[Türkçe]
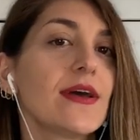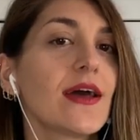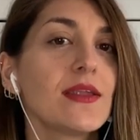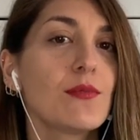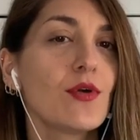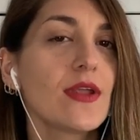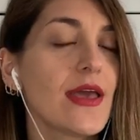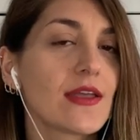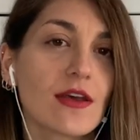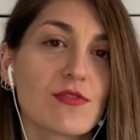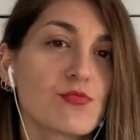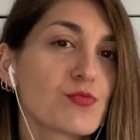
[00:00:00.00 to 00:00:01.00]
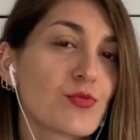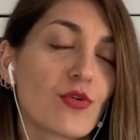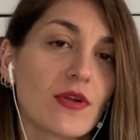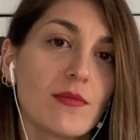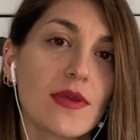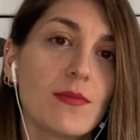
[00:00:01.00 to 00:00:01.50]
Hani böyle Erasmus
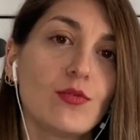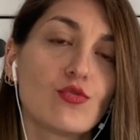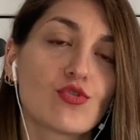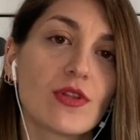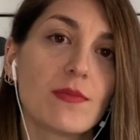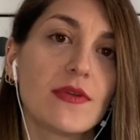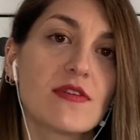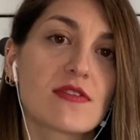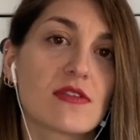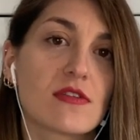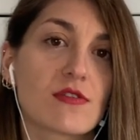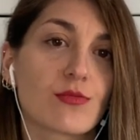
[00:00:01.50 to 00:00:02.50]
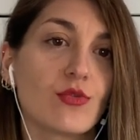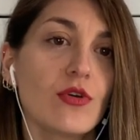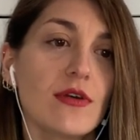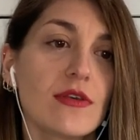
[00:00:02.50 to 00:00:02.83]
programı gibi düşünebilirsiniz buna.